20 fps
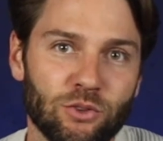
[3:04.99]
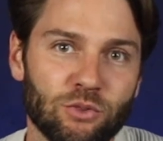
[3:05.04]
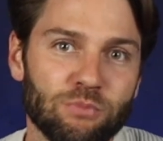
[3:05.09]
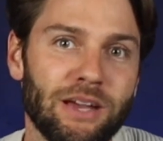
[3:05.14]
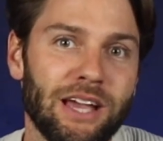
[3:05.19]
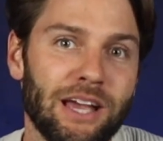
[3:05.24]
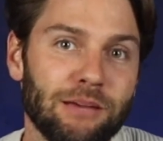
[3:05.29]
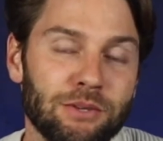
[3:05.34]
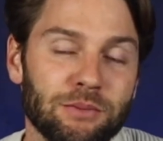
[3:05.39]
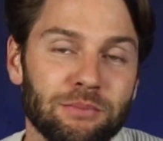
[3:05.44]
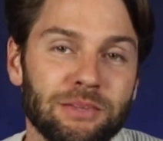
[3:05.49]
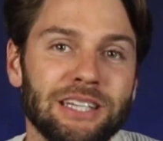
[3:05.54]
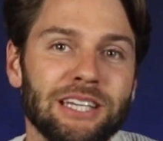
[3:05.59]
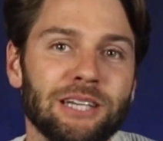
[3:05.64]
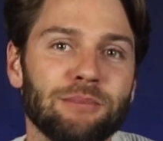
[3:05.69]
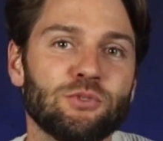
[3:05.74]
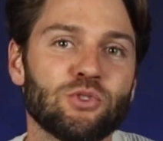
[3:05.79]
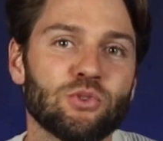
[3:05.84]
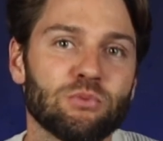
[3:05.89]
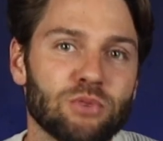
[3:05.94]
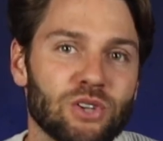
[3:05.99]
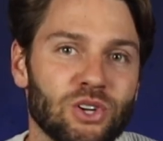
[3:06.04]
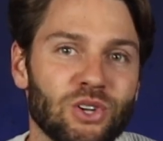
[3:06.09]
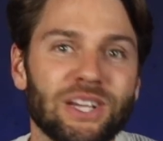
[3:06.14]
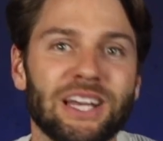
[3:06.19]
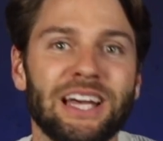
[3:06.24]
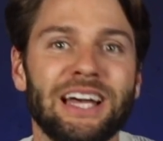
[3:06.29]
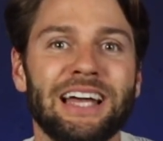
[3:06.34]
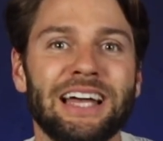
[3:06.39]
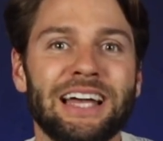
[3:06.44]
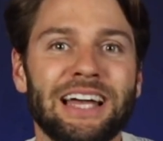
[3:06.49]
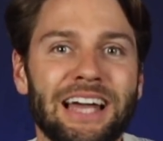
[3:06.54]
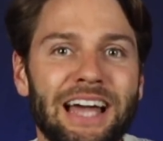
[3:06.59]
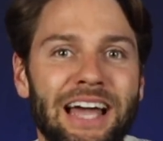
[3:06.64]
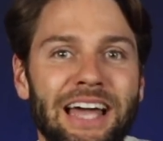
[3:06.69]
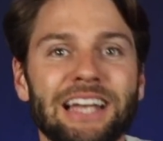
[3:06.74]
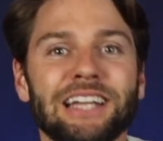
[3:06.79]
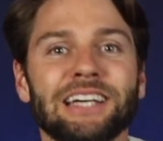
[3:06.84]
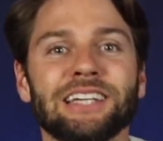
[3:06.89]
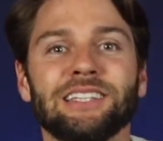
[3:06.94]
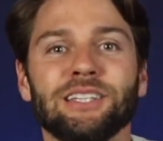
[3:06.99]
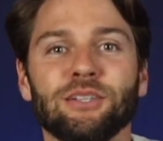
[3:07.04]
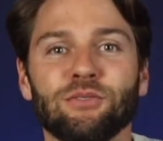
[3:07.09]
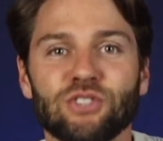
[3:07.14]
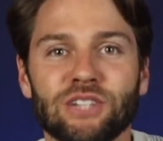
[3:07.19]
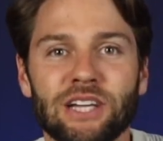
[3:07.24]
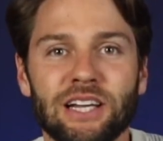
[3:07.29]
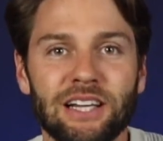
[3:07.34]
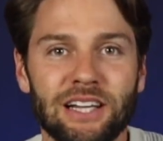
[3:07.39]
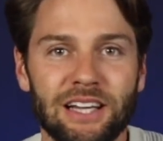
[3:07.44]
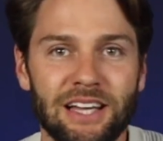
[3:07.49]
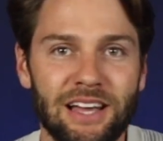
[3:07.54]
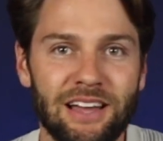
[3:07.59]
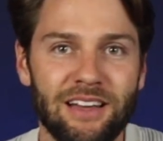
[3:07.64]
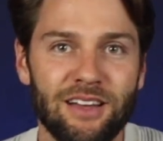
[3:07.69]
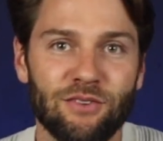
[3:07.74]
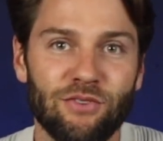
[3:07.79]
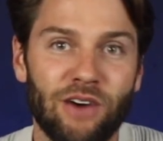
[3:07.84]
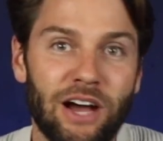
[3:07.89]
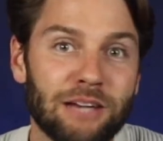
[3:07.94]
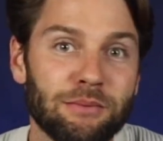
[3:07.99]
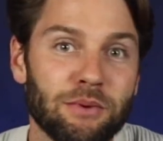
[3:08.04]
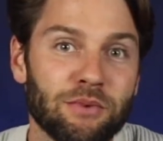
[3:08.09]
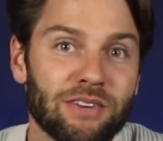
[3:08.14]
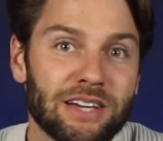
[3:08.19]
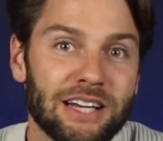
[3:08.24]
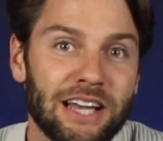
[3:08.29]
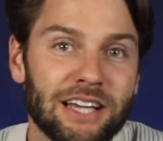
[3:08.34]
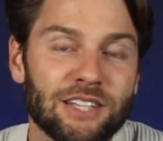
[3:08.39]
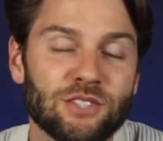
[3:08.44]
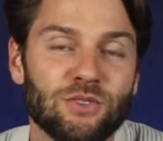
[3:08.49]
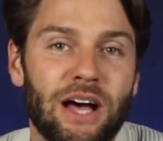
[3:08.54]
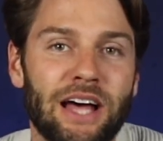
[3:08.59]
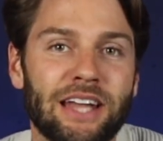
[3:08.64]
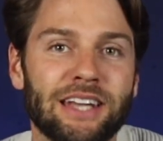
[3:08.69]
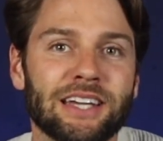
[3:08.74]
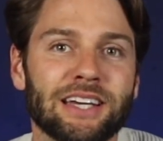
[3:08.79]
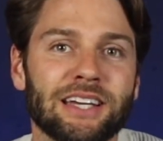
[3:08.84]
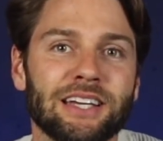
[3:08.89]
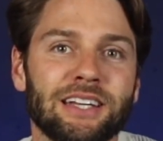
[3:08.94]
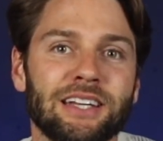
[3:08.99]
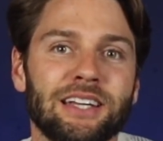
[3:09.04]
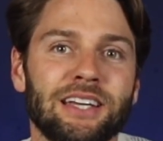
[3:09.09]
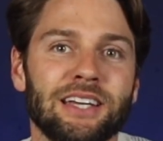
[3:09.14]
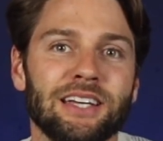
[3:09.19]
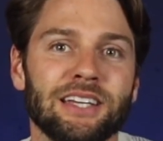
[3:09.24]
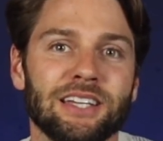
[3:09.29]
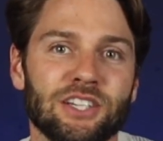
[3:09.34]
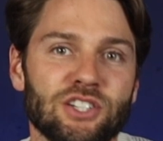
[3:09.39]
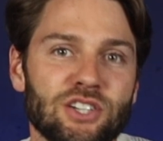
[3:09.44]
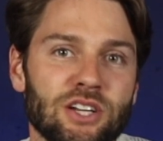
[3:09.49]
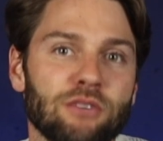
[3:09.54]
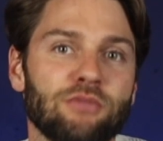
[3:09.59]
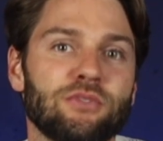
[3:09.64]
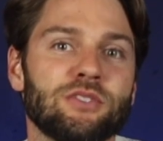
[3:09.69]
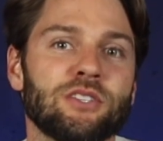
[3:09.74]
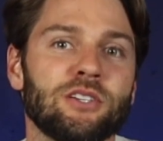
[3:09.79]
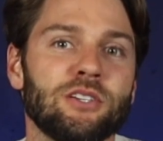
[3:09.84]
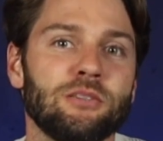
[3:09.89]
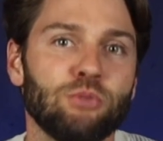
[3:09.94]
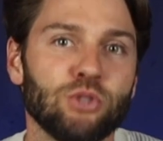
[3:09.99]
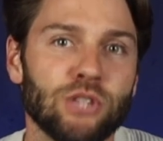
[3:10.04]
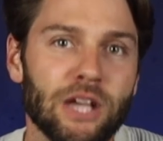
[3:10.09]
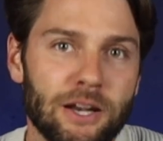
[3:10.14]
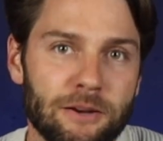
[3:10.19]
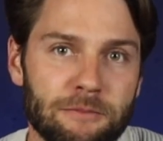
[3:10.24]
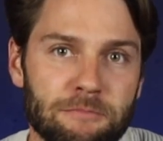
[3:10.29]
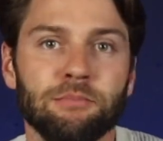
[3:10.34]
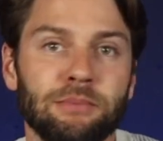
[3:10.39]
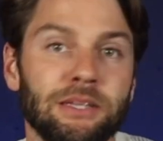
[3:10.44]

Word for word: Und bei Airbnb eben zum Glück relativ schnell, vor allem im Vergleich zu anderen Geschäftsmodellen.